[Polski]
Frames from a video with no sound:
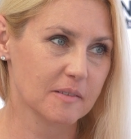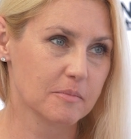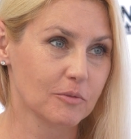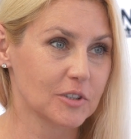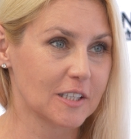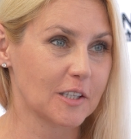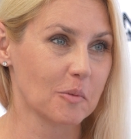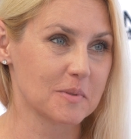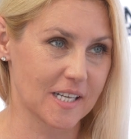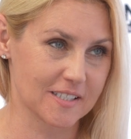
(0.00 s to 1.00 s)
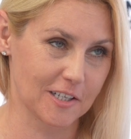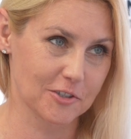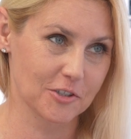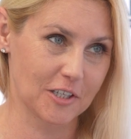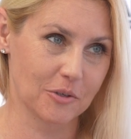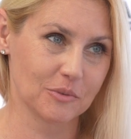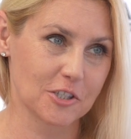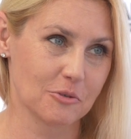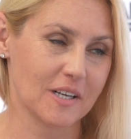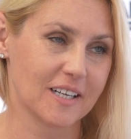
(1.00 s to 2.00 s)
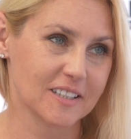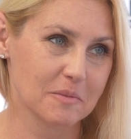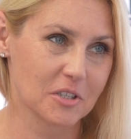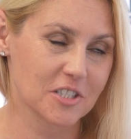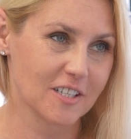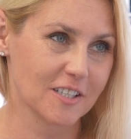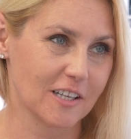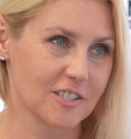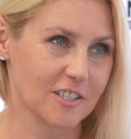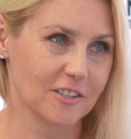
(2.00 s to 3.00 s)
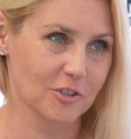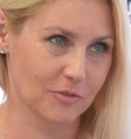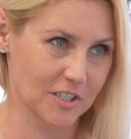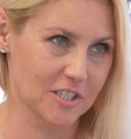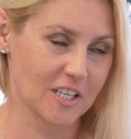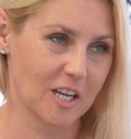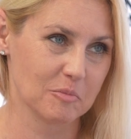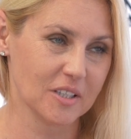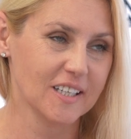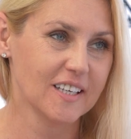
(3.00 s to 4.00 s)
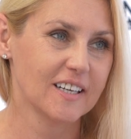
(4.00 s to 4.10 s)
Prowident na obcasach, czyli taką naszą akademię dzielenia się doświadczeniami,